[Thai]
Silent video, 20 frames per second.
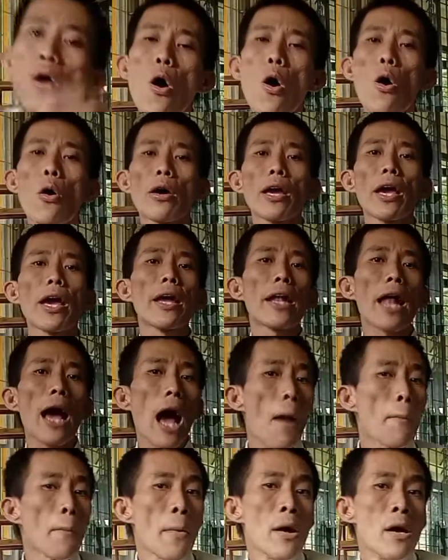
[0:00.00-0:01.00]
โอเคนะ
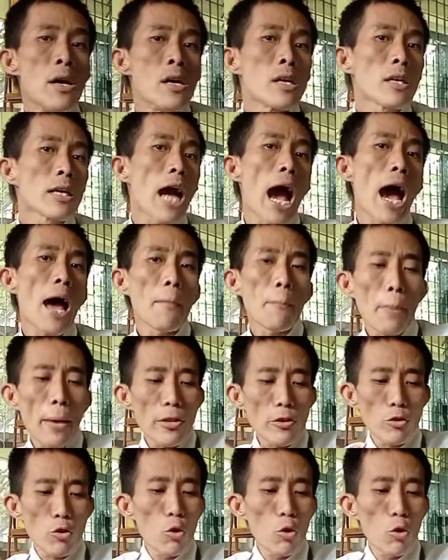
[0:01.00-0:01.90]
ครับการเป็น